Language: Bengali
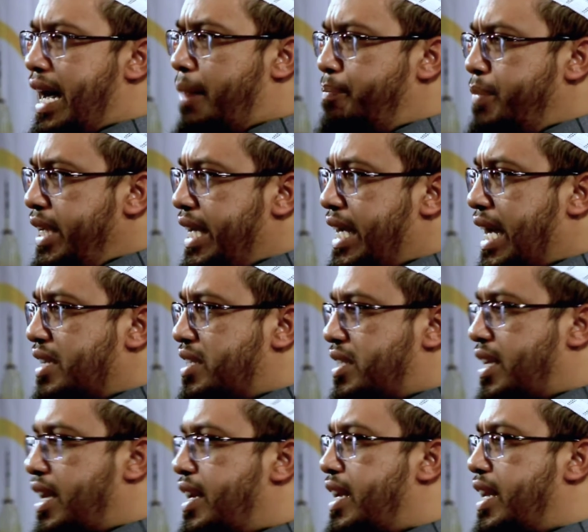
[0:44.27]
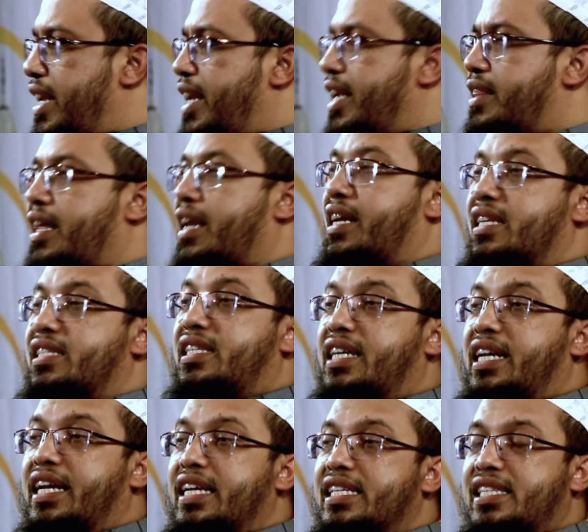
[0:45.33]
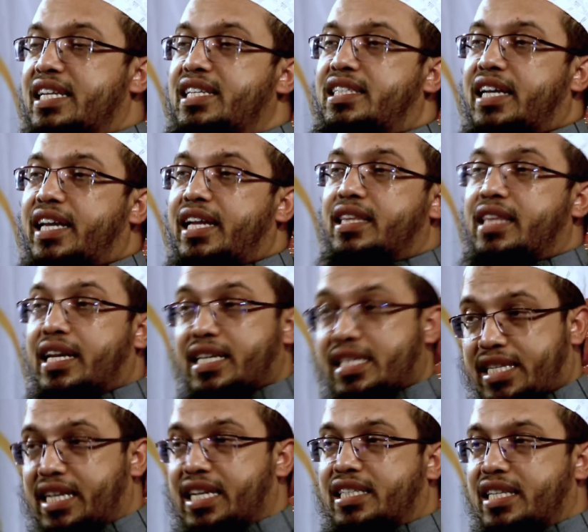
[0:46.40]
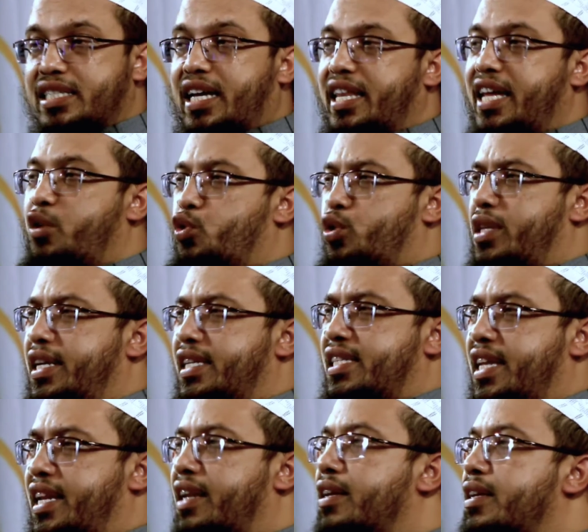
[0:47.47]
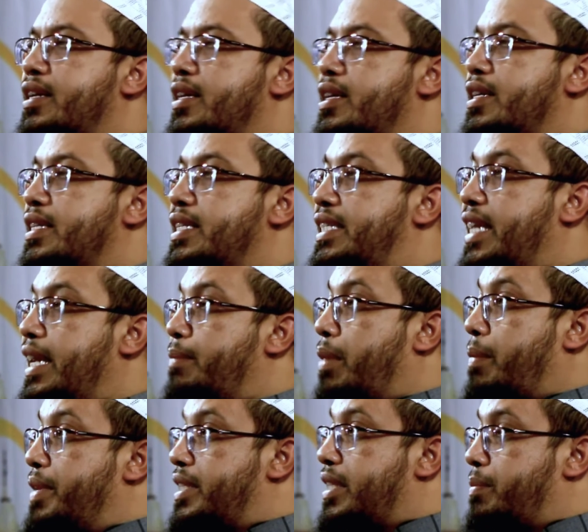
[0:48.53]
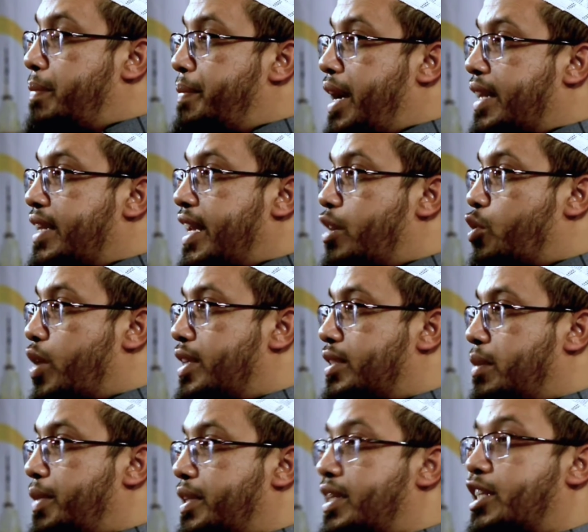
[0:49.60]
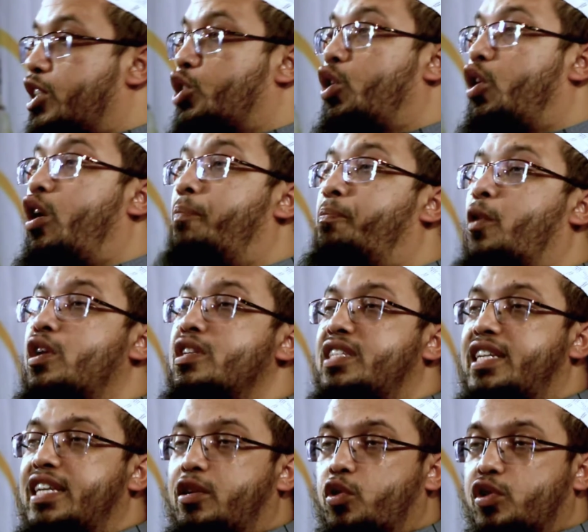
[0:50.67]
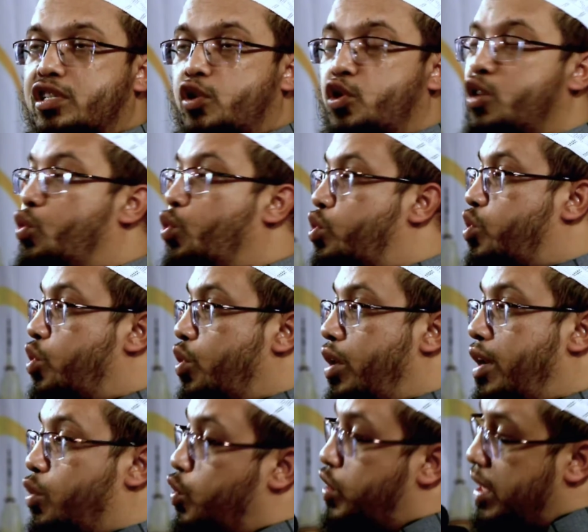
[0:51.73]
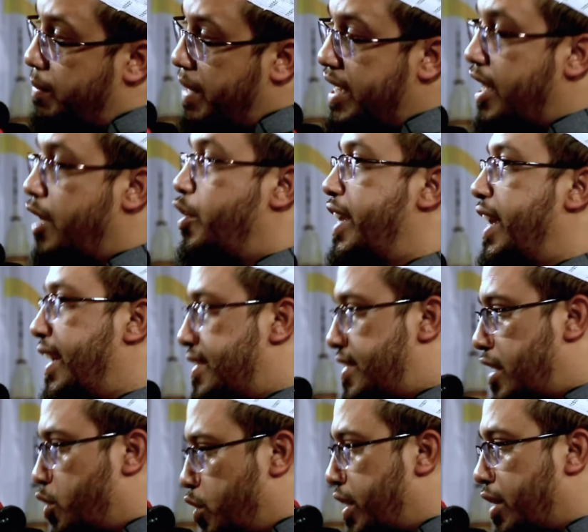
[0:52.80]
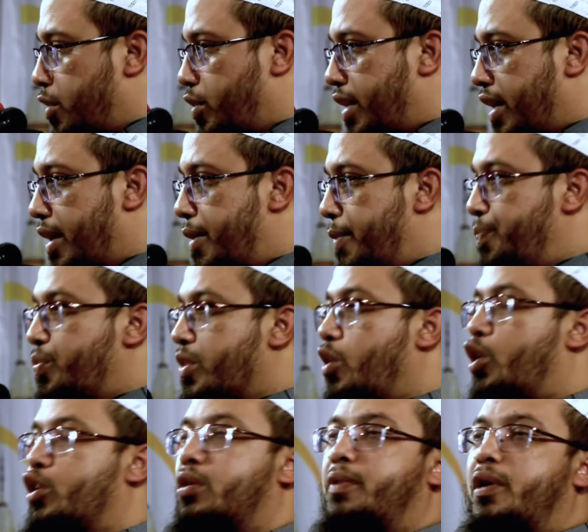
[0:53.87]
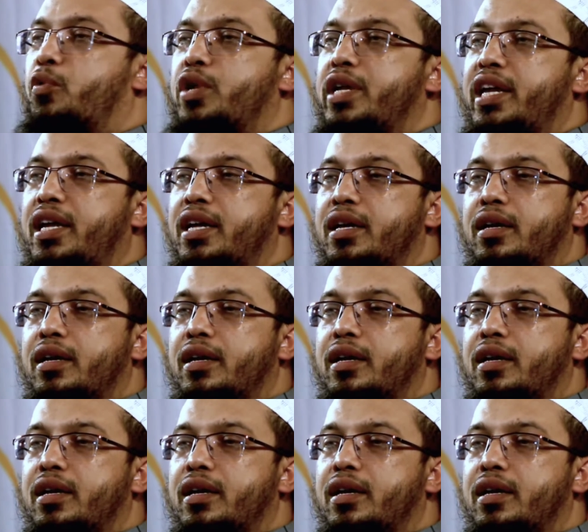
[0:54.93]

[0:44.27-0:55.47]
আপনি কাজটা নিয়ে তার কাছ থেকে গেছেন যে তার কাছ থেকে কাজটা আদায় করতে গেছেন যেইভাবে যেভাবে আদায় করা যাবে তার সব পলিসি ঠিক করছেন উনি ঘুষখোর হলে ঘুষের বান্ডিল নিয়ে গেছেন কথার কথা অথবা উনি